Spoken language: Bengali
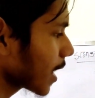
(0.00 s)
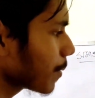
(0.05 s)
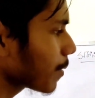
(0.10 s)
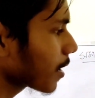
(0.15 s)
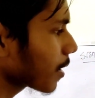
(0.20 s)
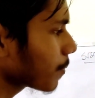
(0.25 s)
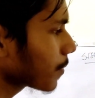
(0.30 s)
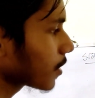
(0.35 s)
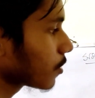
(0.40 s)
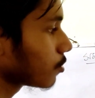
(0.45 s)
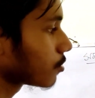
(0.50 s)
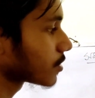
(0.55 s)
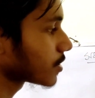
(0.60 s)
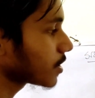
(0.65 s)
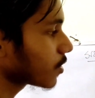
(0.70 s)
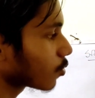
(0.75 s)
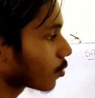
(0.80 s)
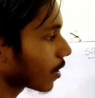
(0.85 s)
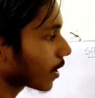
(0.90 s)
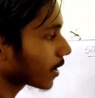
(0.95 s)
এবার আমরা
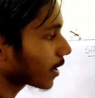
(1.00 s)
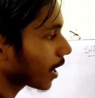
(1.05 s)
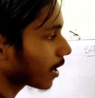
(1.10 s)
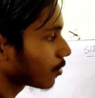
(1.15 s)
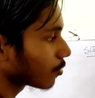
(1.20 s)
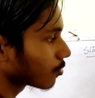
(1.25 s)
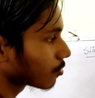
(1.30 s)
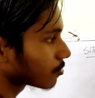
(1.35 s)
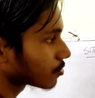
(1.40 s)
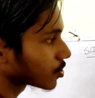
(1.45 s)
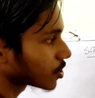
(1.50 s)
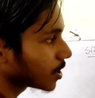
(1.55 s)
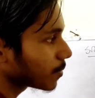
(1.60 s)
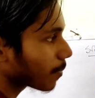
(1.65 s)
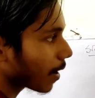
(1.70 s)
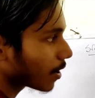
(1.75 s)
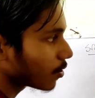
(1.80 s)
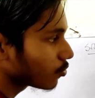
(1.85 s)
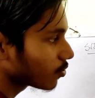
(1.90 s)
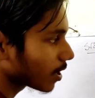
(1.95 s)
ধরছি কোনো একটা আলোকরশ্মি
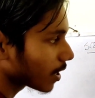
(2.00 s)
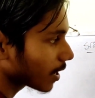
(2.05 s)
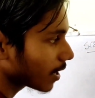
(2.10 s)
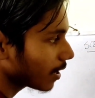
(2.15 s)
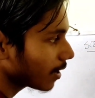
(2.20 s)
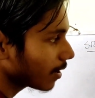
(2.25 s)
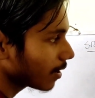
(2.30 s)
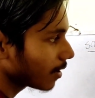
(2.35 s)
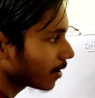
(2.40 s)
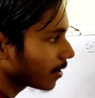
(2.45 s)
বায়ু থেকে